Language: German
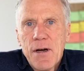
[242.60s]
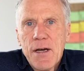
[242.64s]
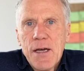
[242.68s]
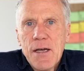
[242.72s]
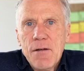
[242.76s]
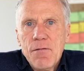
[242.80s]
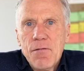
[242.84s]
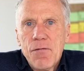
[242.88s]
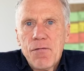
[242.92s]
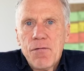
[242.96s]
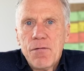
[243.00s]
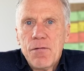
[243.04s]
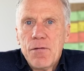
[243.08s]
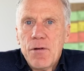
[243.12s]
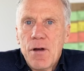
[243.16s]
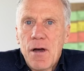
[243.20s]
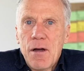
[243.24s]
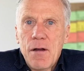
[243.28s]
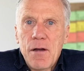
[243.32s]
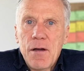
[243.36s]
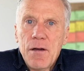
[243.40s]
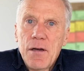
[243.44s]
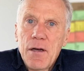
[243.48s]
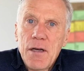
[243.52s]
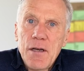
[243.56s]
hinf
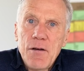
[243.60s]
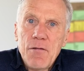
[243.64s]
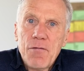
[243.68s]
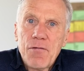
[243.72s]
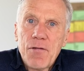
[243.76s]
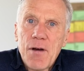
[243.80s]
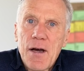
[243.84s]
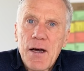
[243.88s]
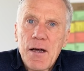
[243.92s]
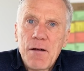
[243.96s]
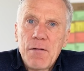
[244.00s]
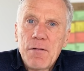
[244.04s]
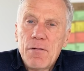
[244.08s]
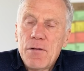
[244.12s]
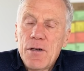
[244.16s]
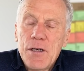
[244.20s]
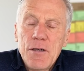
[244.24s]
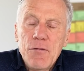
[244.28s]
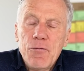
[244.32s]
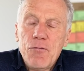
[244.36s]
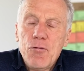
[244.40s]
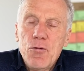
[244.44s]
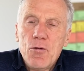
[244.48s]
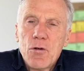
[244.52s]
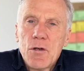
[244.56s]
äh, hinfahren,
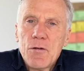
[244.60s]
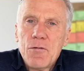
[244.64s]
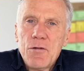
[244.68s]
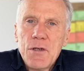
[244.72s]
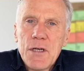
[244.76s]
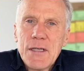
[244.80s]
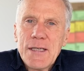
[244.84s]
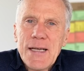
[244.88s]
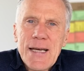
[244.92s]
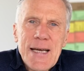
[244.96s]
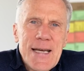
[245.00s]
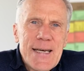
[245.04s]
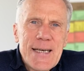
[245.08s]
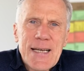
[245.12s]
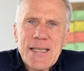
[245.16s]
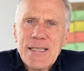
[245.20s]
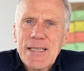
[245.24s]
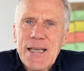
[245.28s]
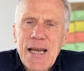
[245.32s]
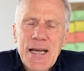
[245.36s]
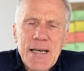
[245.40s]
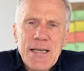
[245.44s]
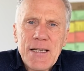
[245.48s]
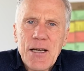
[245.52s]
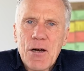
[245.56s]
hinführen wird, das
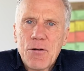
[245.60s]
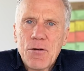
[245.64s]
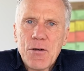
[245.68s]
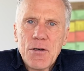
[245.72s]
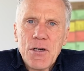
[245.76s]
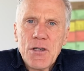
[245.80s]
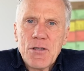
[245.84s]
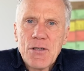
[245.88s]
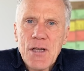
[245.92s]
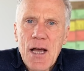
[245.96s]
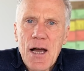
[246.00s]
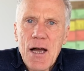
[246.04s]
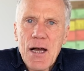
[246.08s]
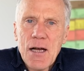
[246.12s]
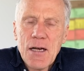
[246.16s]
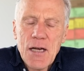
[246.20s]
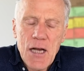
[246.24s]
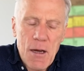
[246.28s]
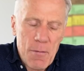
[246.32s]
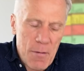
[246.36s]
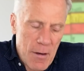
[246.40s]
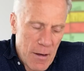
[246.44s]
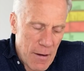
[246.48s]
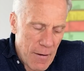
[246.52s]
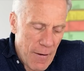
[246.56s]
kann ich auch noch nicht sagen,
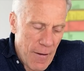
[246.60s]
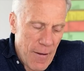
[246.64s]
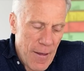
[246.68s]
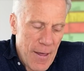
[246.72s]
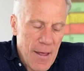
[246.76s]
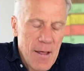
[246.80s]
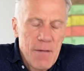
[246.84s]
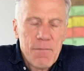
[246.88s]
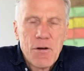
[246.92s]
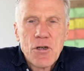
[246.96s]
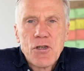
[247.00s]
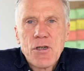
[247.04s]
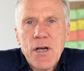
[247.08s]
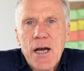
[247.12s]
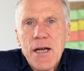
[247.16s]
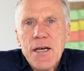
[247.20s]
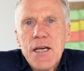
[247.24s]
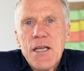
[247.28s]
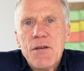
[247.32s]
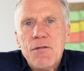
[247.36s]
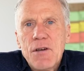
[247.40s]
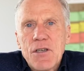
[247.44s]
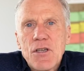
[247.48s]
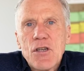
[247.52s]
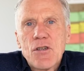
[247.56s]
aber
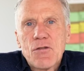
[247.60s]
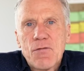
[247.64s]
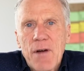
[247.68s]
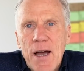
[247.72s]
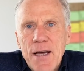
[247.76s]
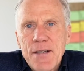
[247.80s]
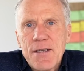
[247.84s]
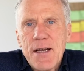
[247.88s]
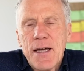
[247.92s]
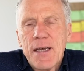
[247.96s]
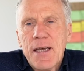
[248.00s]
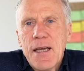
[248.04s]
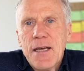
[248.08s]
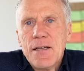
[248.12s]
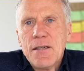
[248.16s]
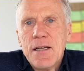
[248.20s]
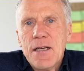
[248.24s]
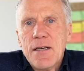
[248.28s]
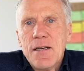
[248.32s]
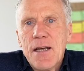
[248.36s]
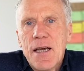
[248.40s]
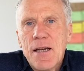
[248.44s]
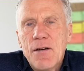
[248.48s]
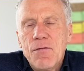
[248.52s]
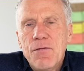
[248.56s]
wahrscheinlich wird es weitergehen in
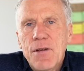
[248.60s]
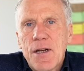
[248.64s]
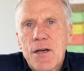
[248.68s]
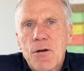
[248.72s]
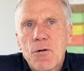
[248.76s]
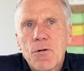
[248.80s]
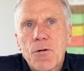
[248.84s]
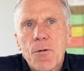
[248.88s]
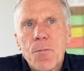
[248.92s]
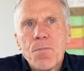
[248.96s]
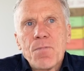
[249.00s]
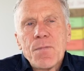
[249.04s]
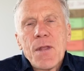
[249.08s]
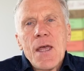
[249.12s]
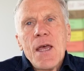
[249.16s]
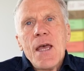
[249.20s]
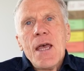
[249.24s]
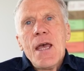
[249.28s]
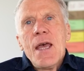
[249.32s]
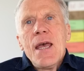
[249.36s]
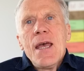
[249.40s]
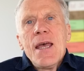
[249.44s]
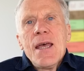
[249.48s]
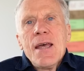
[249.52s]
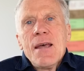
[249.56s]
der Entwicklung.
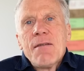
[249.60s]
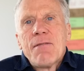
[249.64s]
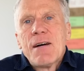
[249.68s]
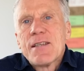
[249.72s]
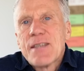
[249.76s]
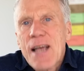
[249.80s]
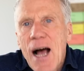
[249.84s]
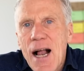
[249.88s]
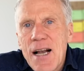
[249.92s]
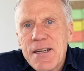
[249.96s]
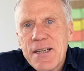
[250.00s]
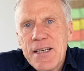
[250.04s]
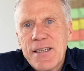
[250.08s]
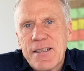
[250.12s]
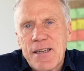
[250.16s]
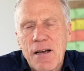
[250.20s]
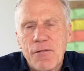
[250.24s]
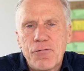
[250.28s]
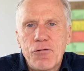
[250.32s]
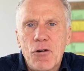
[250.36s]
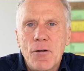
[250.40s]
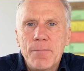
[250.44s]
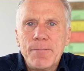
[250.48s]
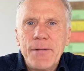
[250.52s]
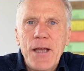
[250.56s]
Was halte ich
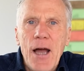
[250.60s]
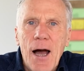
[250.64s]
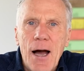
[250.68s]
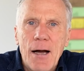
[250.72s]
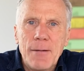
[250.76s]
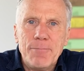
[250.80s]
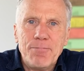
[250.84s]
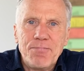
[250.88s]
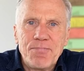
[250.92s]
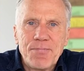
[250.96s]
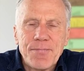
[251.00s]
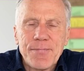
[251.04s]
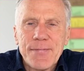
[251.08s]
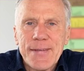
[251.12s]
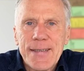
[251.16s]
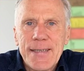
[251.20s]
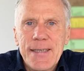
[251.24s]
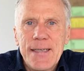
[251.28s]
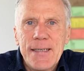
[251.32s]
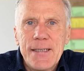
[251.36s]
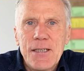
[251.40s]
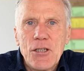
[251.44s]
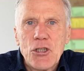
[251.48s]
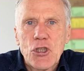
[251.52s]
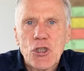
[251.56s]
davon? Ja,
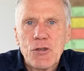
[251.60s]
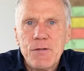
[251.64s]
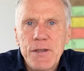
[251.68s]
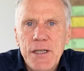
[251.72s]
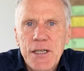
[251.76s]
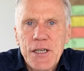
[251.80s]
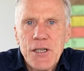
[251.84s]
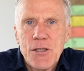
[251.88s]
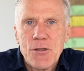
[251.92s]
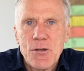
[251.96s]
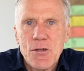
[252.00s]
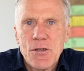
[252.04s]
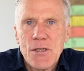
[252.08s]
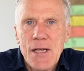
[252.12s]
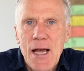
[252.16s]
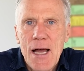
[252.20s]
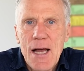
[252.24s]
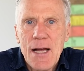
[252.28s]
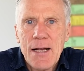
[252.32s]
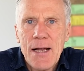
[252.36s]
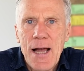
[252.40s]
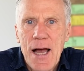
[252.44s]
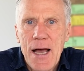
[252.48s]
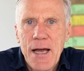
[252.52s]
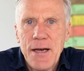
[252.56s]
äh, schwierig zu
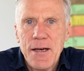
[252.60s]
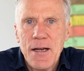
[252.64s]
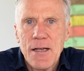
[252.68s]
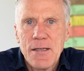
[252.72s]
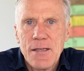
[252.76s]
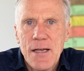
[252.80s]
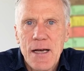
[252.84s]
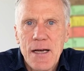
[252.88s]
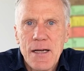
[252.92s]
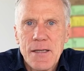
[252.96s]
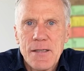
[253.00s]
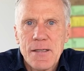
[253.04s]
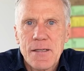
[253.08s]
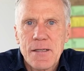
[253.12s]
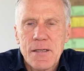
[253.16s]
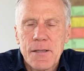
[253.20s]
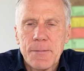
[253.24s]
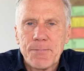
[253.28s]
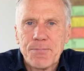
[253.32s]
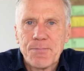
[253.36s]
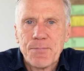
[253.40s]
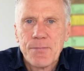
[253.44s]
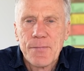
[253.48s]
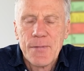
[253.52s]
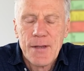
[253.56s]
sagen. Einerseits
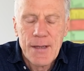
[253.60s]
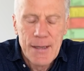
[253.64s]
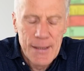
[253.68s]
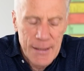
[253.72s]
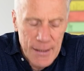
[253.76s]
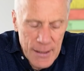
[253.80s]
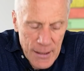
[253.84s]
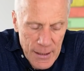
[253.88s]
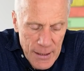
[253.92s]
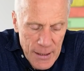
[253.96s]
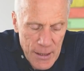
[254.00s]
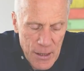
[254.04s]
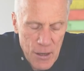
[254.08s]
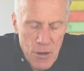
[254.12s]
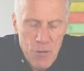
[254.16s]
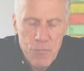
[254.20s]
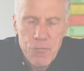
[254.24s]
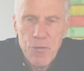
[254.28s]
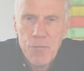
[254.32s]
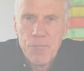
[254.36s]
für